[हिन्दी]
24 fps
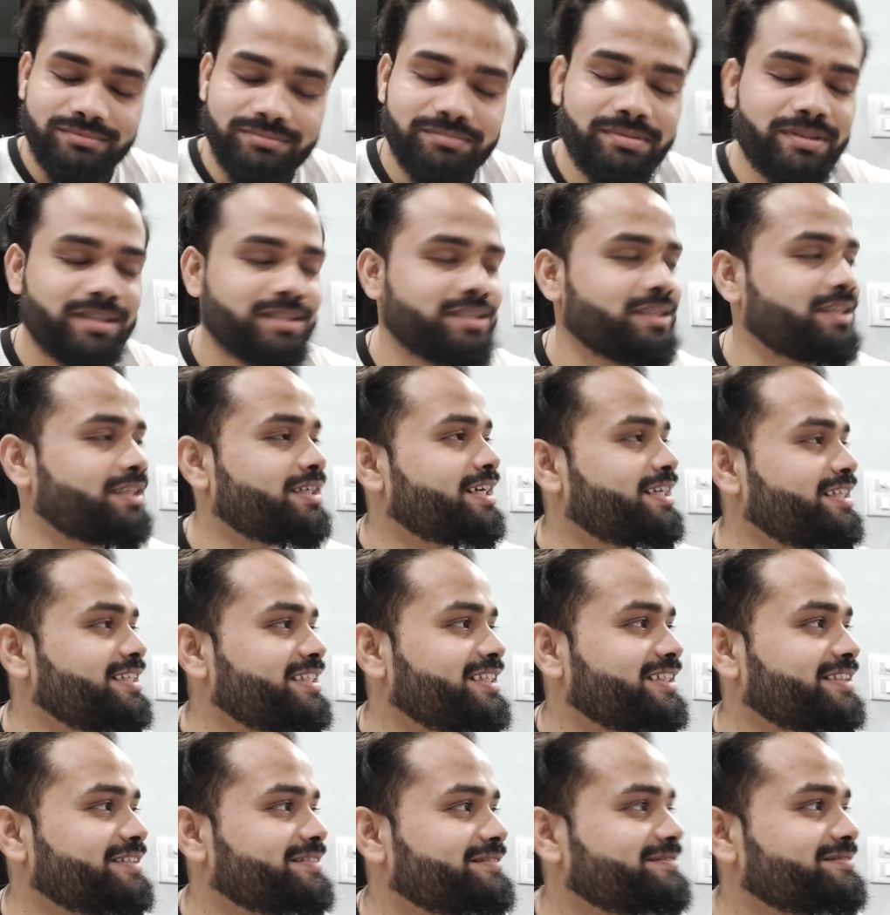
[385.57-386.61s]
बस हटानी
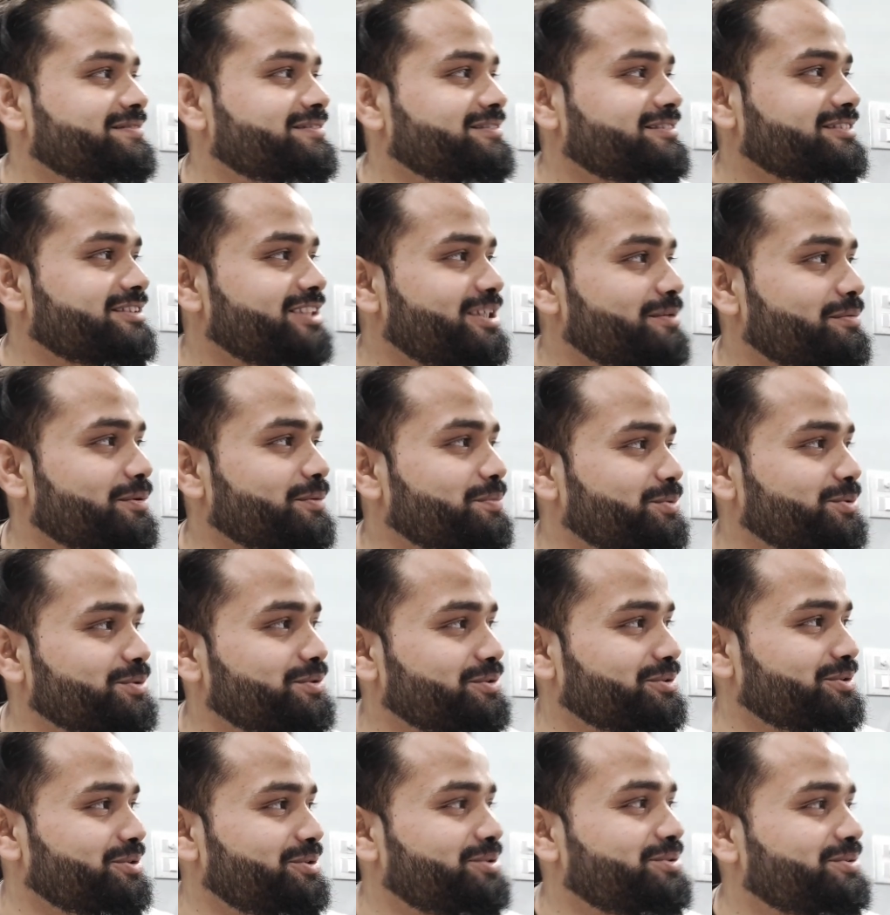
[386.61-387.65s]
है ये मत
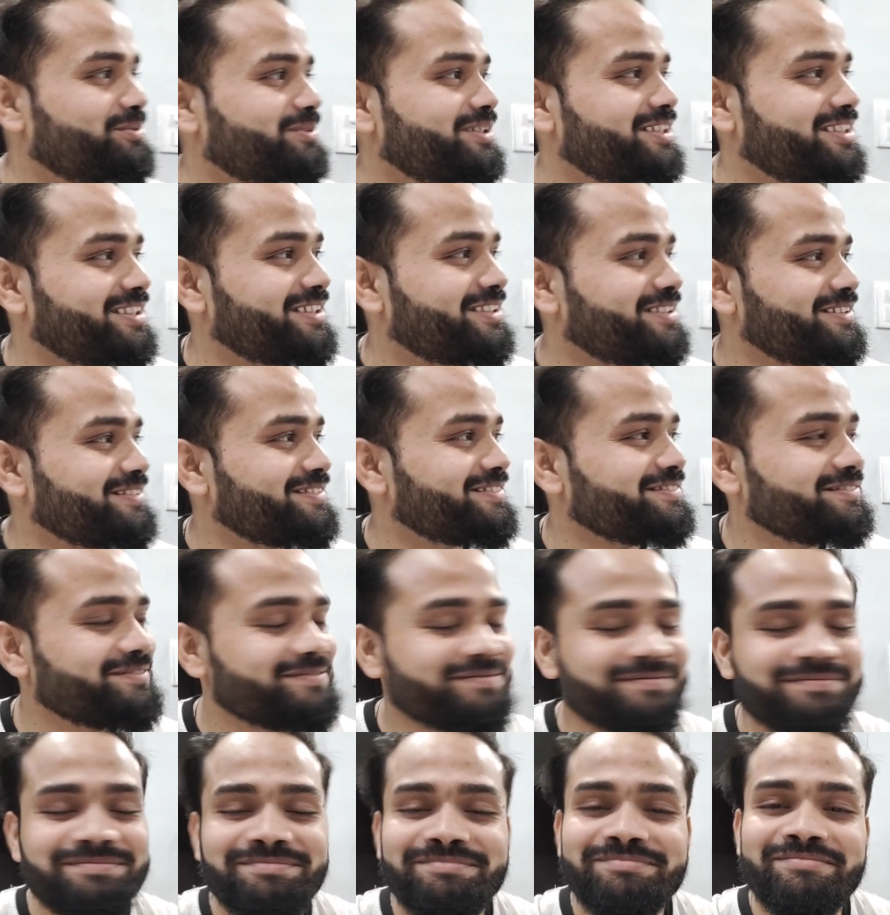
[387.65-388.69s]
पूछो क्यों हटा रहे
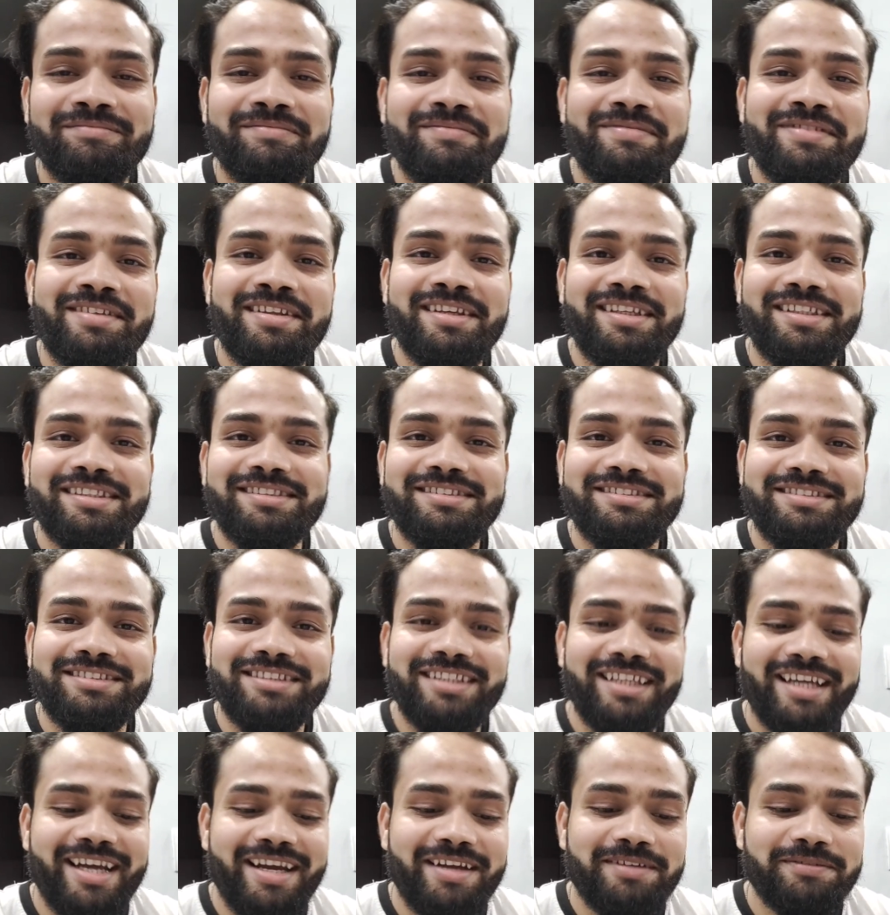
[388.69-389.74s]
हो
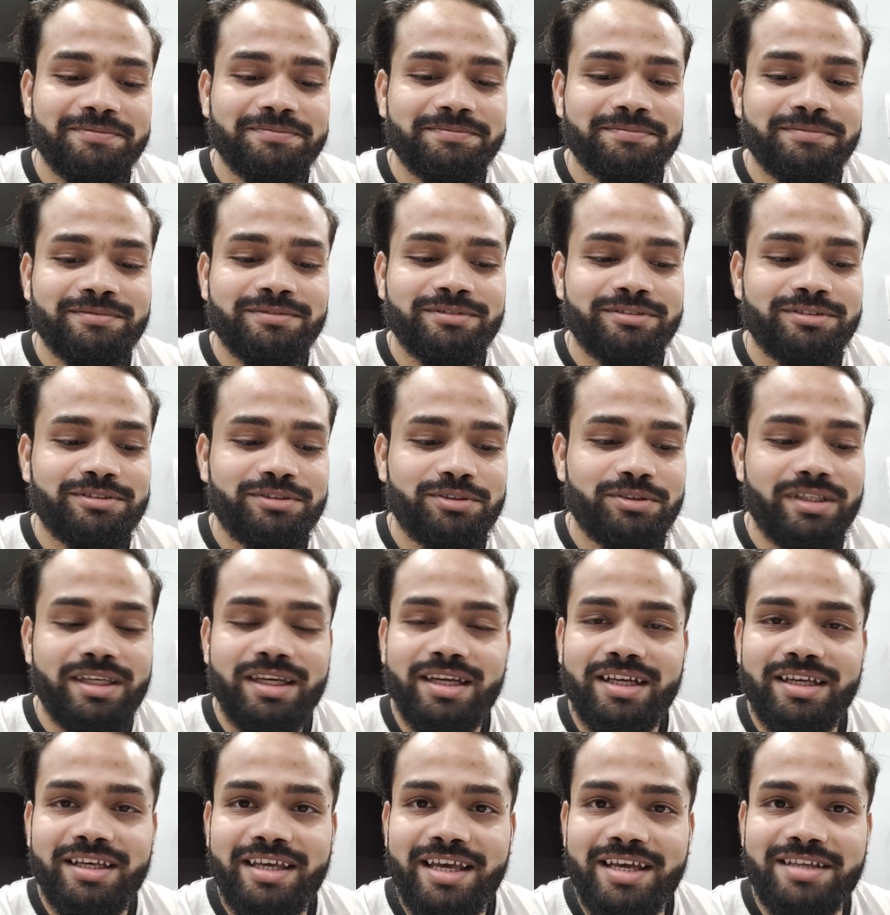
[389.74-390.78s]
ठीक है तो कह
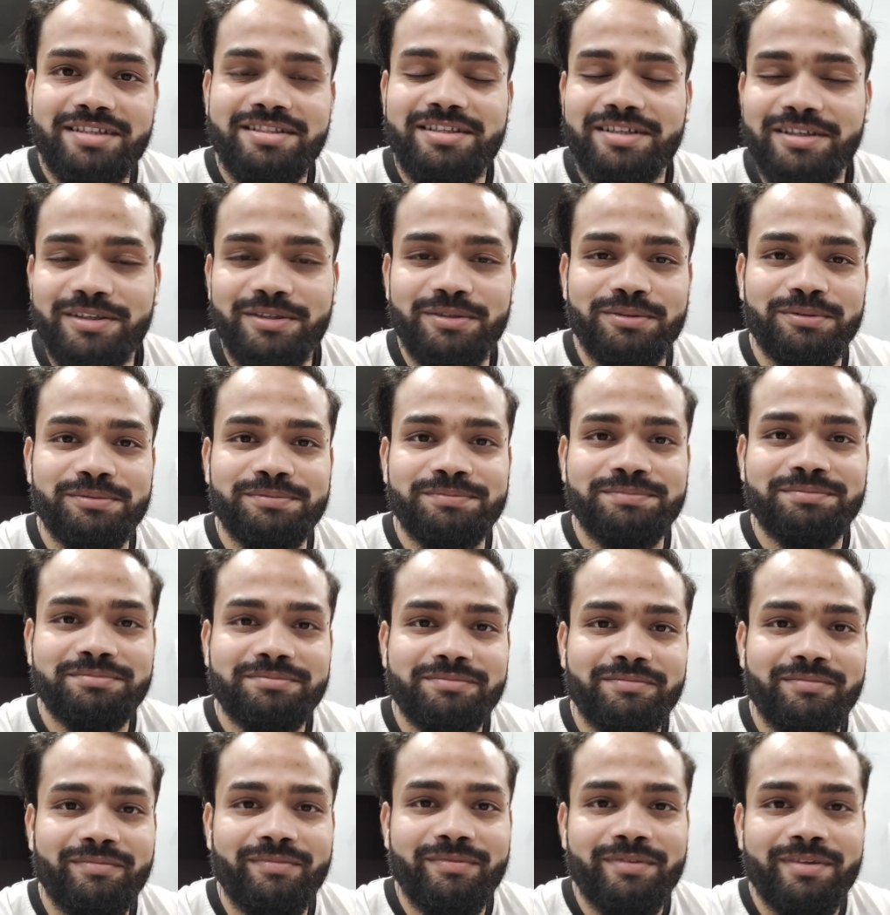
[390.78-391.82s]
रहा कैसी करूं
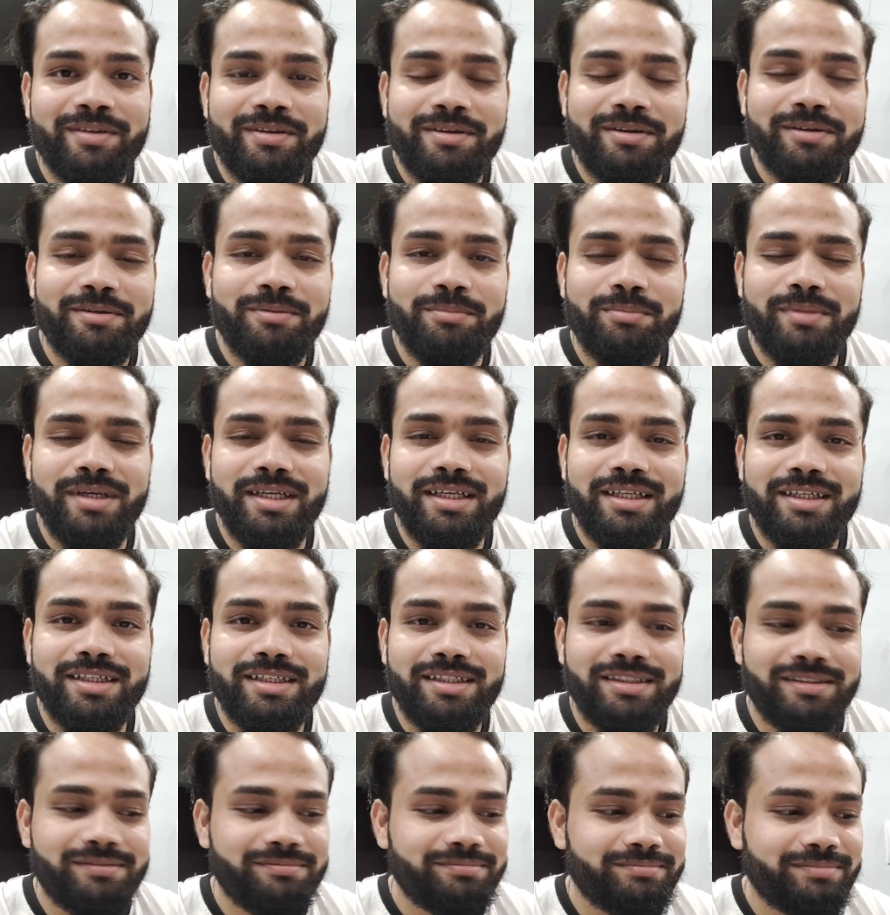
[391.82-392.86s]
मैंने
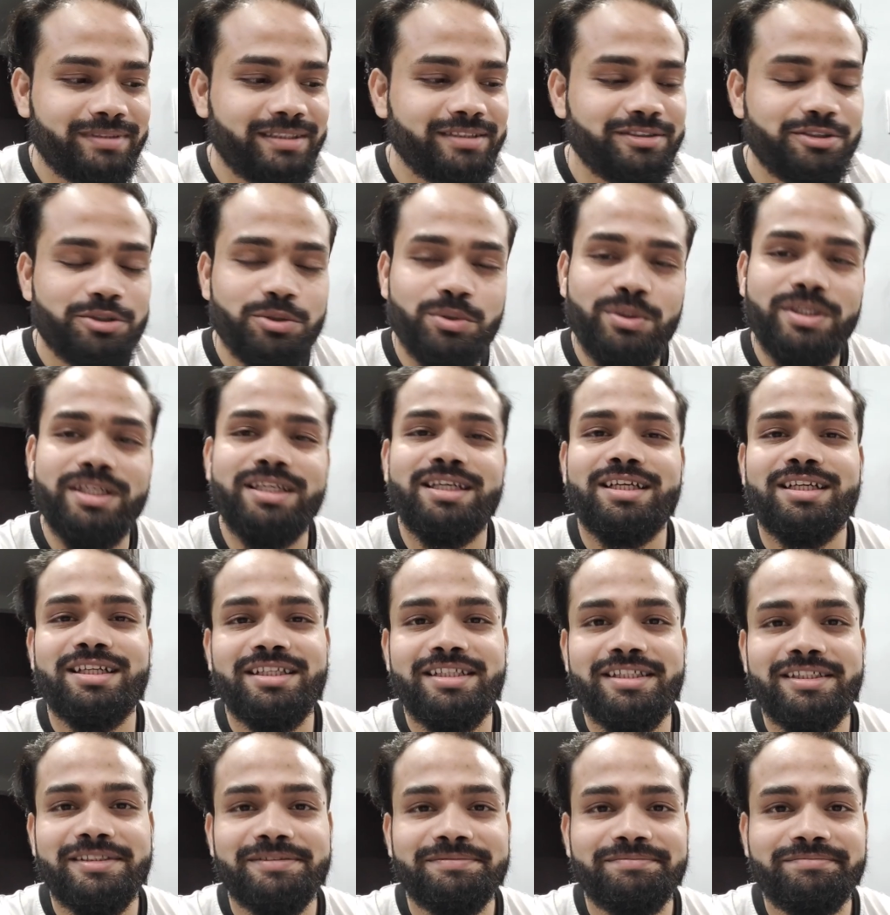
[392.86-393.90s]
कहा भाई छोटी करनी
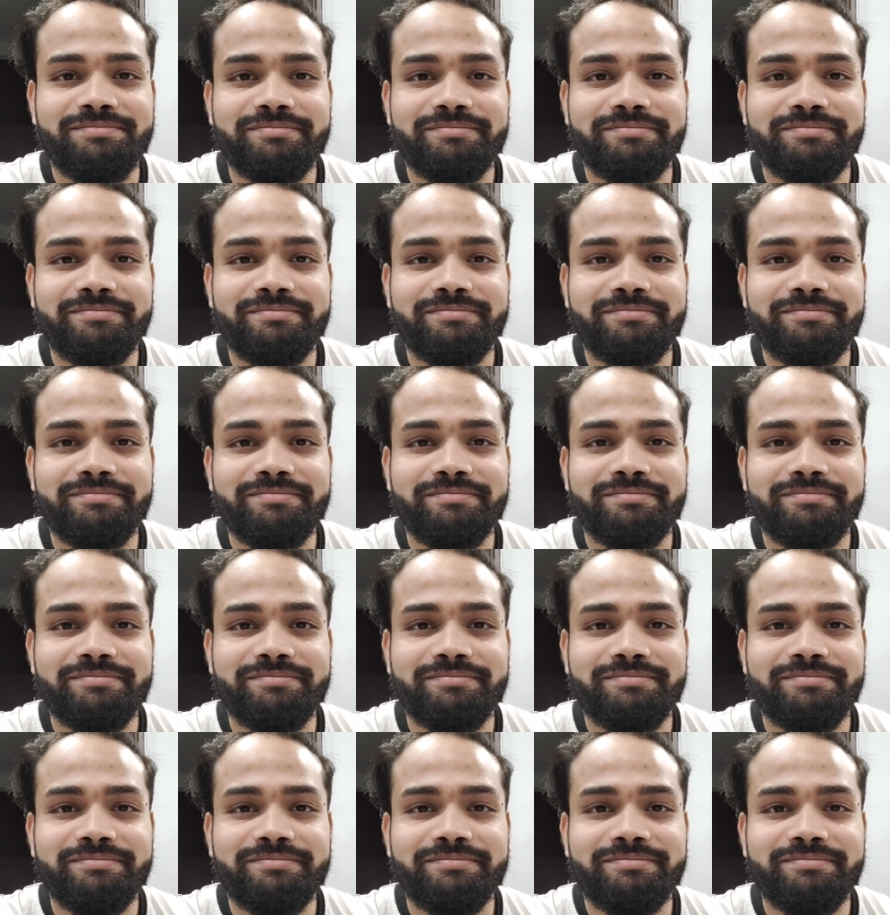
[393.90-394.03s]
है